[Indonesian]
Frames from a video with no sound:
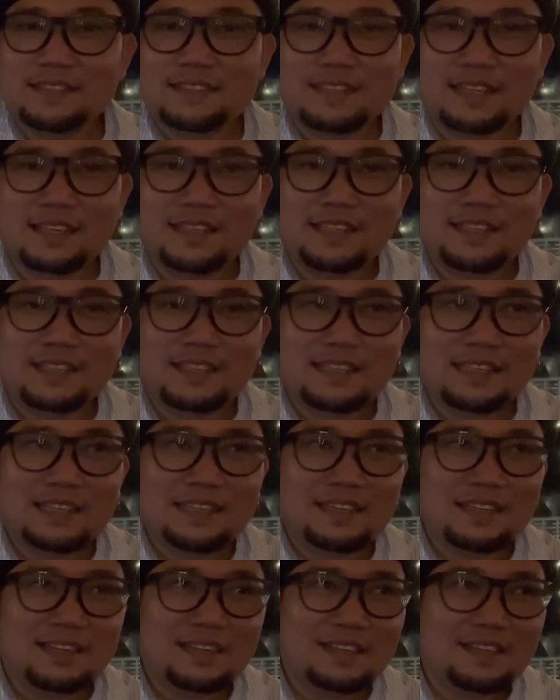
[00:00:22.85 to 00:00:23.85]
Jadi
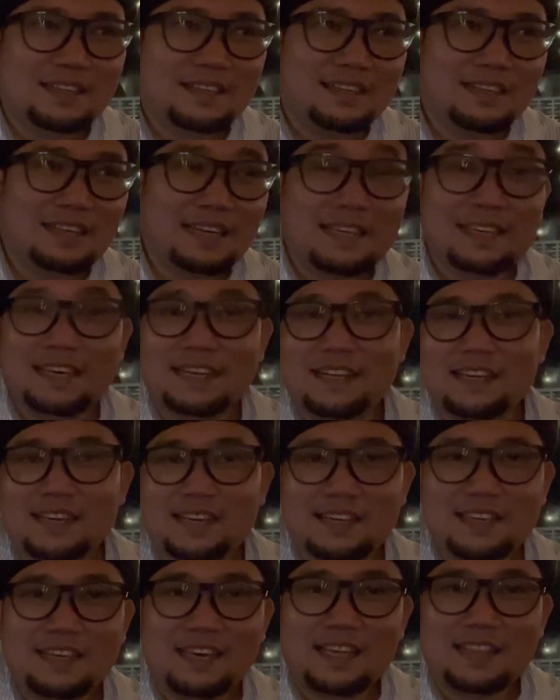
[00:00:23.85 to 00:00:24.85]
uh, lagi ada
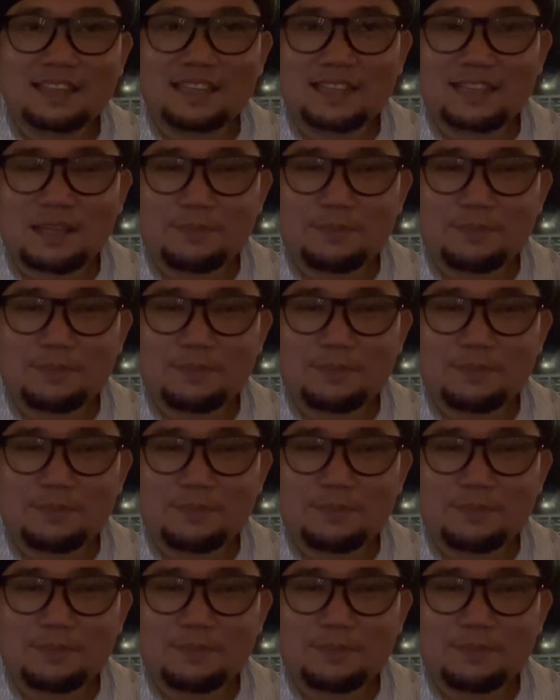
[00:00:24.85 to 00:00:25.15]
kegiatan